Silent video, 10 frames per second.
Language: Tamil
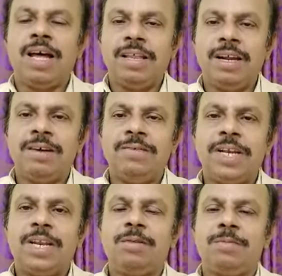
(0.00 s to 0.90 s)
அதற்கு
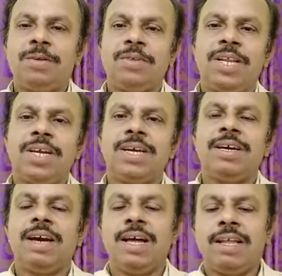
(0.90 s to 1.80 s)
வெற்றி பெறுவதற்கு
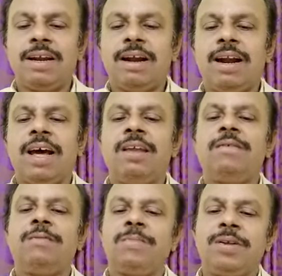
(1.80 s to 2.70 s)
அதற்கான
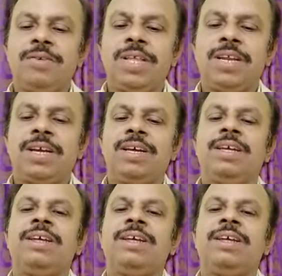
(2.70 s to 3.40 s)
அறிவை பெறுவதற்கு